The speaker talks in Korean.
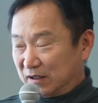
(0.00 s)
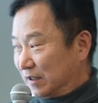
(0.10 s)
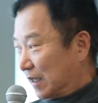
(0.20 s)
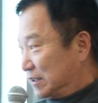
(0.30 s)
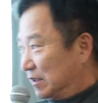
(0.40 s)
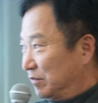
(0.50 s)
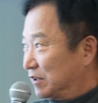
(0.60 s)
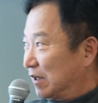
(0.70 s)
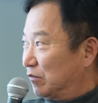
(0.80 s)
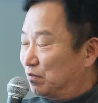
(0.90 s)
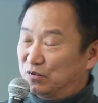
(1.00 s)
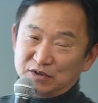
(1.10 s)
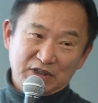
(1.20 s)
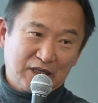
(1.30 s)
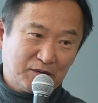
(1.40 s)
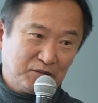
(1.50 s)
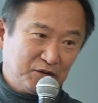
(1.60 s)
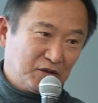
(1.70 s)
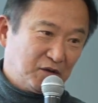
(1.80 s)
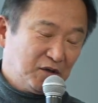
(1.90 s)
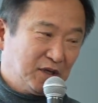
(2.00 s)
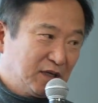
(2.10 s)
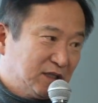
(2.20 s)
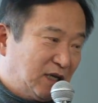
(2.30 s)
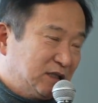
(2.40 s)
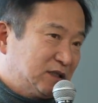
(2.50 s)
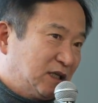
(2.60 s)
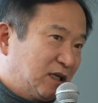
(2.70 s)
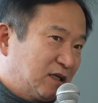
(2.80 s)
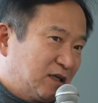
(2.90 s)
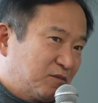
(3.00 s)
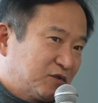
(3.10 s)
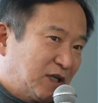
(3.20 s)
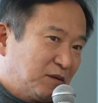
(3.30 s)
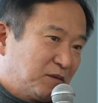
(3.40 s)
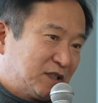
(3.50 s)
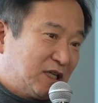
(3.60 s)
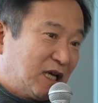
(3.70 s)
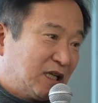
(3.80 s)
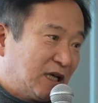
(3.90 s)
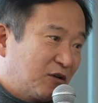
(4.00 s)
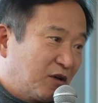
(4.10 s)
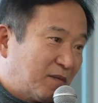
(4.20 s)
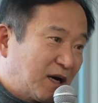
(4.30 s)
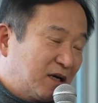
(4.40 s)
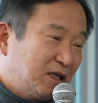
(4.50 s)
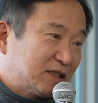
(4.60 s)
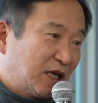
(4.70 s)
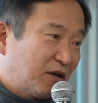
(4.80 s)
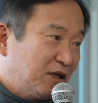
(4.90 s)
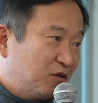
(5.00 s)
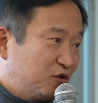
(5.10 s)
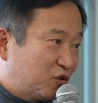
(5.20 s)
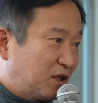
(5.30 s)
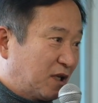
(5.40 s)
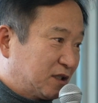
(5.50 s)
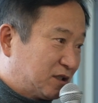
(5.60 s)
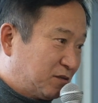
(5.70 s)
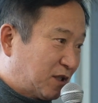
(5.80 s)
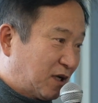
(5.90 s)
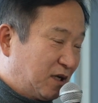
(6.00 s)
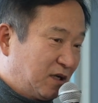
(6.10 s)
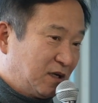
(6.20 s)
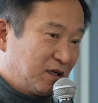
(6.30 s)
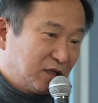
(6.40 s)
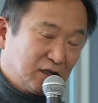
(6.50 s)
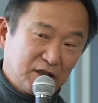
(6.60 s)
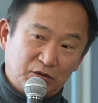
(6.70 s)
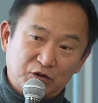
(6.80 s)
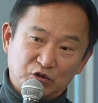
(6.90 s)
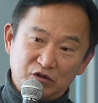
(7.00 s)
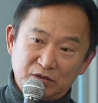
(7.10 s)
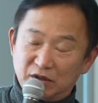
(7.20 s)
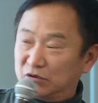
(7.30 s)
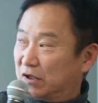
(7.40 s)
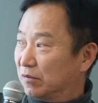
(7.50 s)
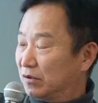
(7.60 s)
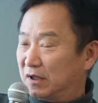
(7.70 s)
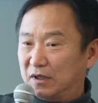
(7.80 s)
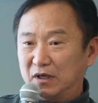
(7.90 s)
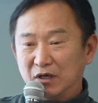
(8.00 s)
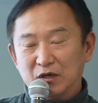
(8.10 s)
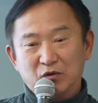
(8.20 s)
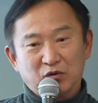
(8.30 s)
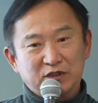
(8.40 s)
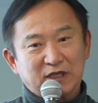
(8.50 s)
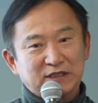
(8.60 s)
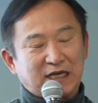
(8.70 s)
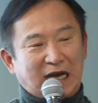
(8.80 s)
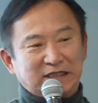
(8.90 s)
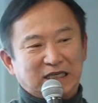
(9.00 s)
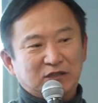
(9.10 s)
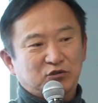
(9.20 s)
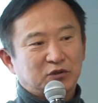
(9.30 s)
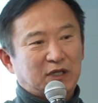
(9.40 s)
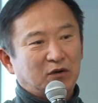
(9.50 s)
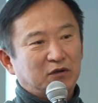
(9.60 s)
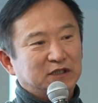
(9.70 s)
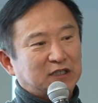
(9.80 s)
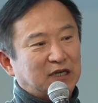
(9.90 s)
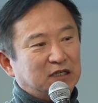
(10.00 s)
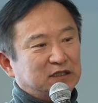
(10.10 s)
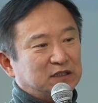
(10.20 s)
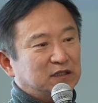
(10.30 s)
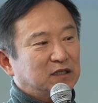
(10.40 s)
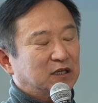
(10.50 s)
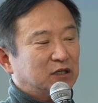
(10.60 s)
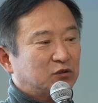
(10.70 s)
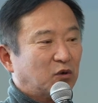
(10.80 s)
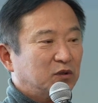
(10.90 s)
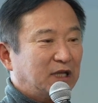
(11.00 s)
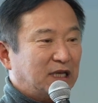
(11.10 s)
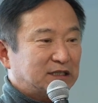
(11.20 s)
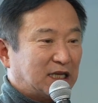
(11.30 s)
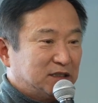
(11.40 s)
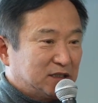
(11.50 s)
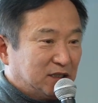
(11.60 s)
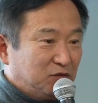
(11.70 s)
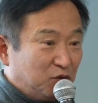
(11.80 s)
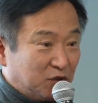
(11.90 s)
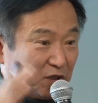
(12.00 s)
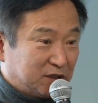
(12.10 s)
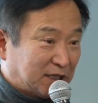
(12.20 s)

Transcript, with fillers: 사실 미생물 분석을 해보면요. 그 당시에 그 부산에 보면 뭐 신라대학교의 막걸리 세거 연구소라는 데가 있습니다. 그 교수님 연구를 해보니 우리나라에서 가장 좋다고 역사 알려진 동네 산성 누룩을